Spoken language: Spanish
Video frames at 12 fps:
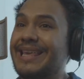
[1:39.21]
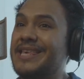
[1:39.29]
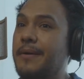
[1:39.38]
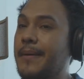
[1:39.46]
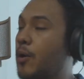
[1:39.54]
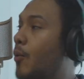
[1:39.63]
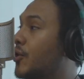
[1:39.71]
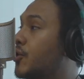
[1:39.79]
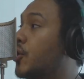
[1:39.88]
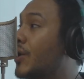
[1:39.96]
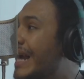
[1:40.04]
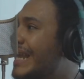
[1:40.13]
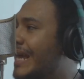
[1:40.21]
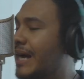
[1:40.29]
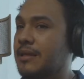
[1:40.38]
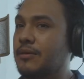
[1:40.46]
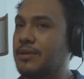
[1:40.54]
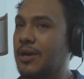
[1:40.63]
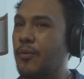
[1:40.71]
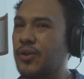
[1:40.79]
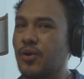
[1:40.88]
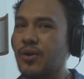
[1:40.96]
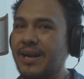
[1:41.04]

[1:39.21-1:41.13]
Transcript: Llevaba cuatro orgánicas. O sea, cuatro